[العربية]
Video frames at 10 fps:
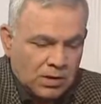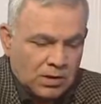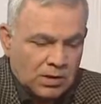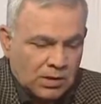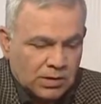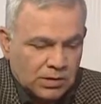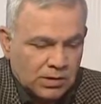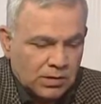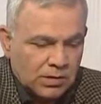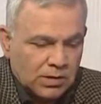يعني
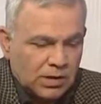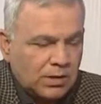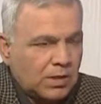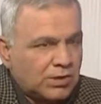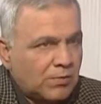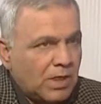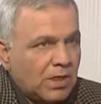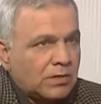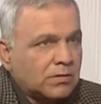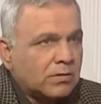آه، هذه الجماعات
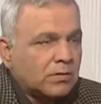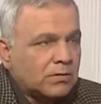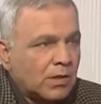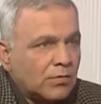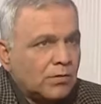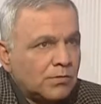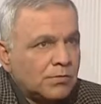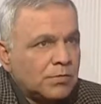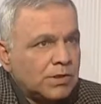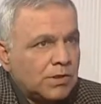تقوم
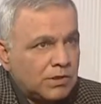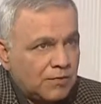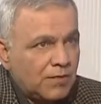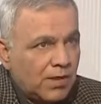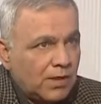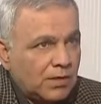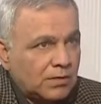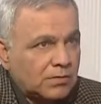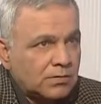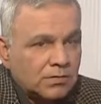باندفاعات
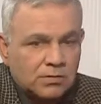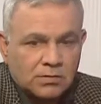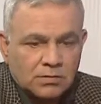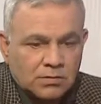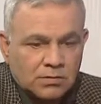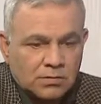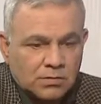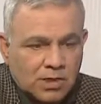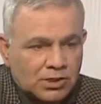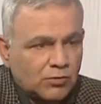آه،
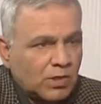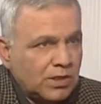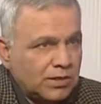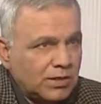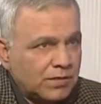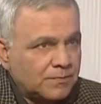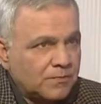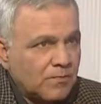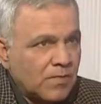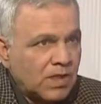عشوائية
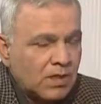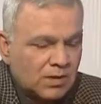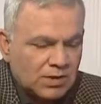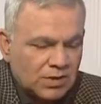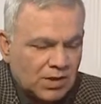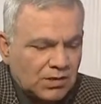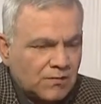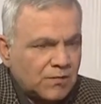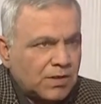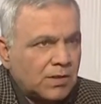تستخدم
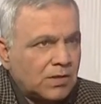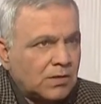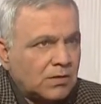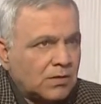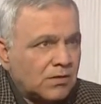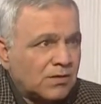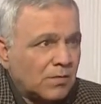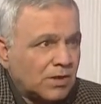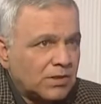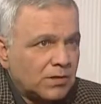فيها
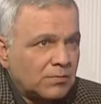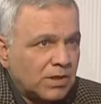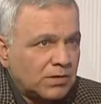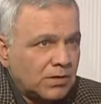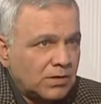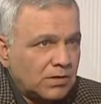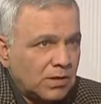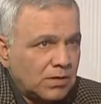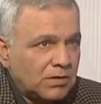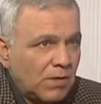نمطا بات يعني
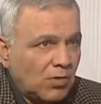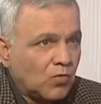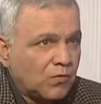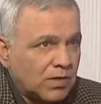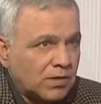معروفا